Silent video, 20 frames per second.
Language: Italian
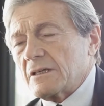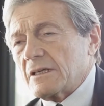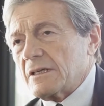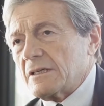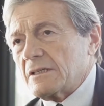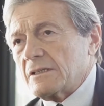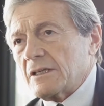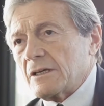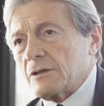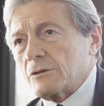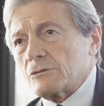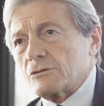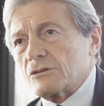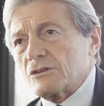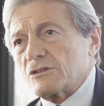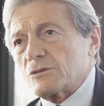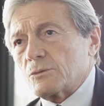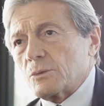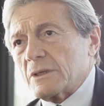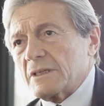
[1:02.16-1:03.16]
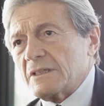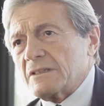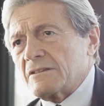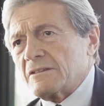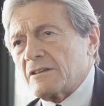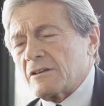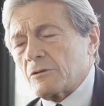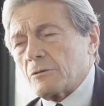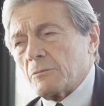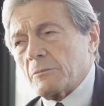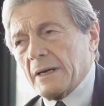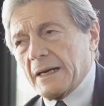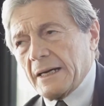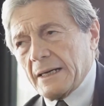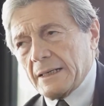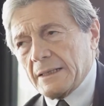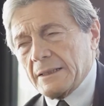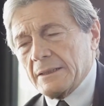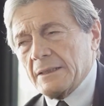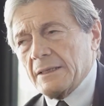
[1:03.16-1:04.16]
che decontestualizzano
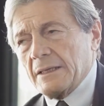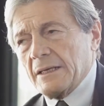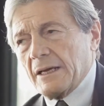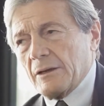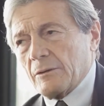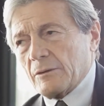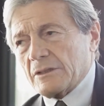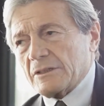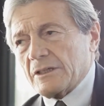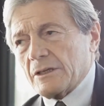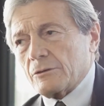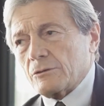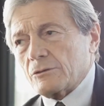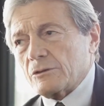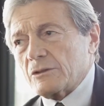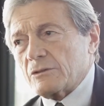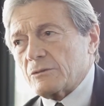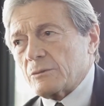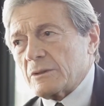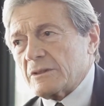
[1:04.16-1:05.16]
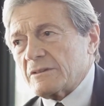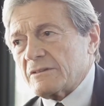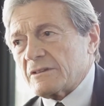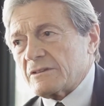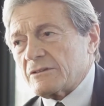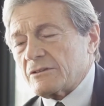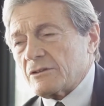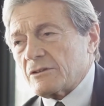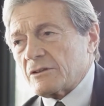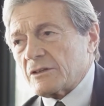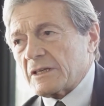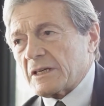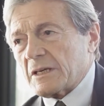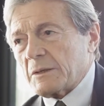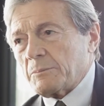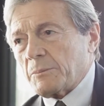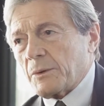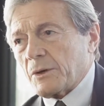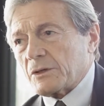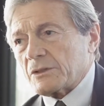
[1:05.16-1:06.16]
ma è una decontestualizzazione che
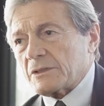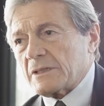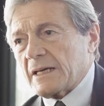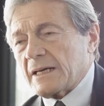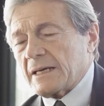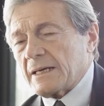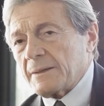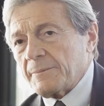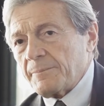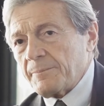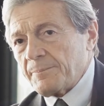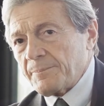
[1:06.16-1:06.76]
porta